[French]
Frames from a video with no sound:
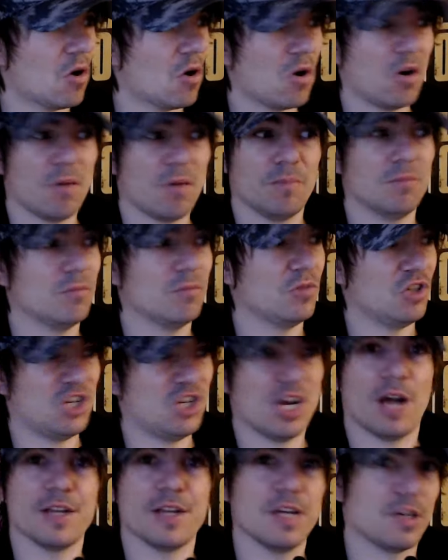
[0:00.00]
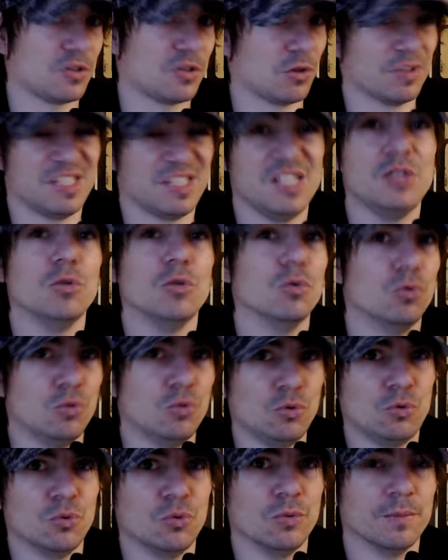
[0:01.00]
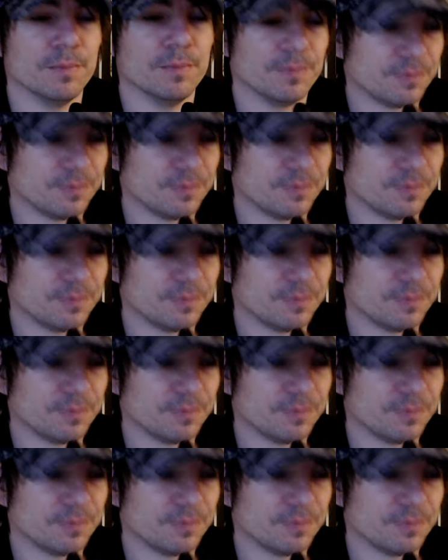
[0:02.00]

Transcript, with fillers: Or, j'ai rien ressenti du tout.